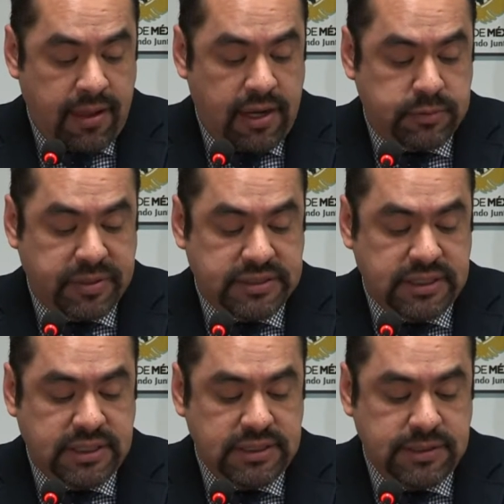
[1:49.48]
Las
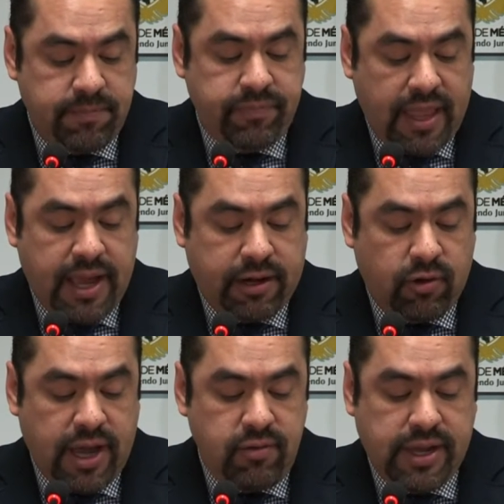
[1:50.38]
pesquisas
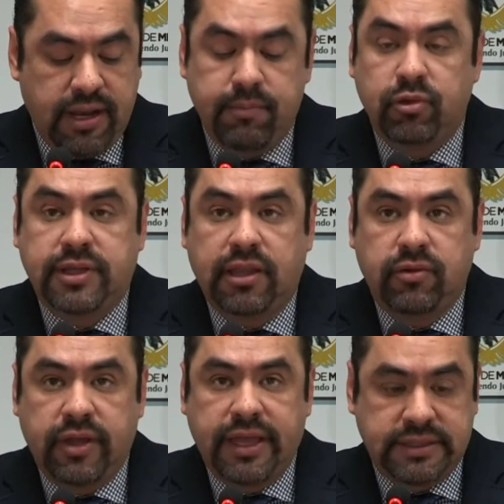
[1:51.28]
arrojaron que el
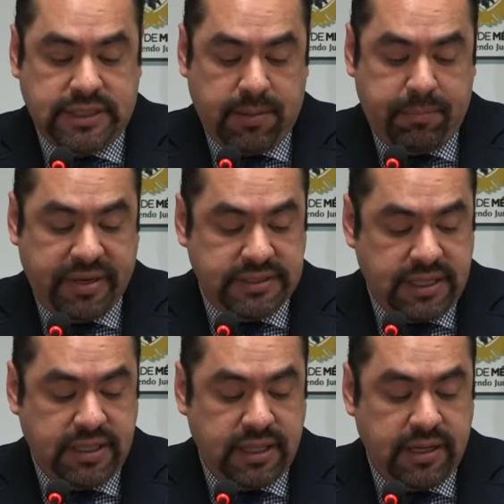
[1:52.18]
imputado estaba
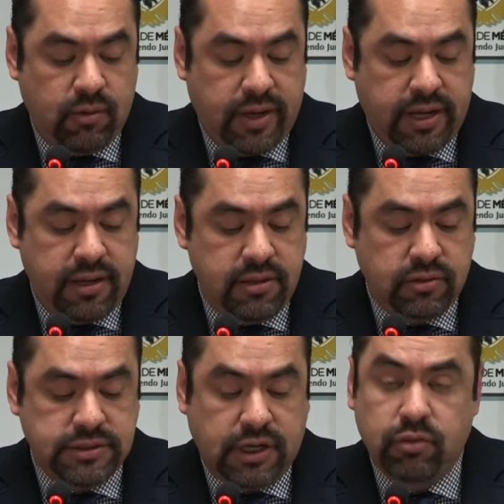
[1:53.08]
presente en el lugar donde se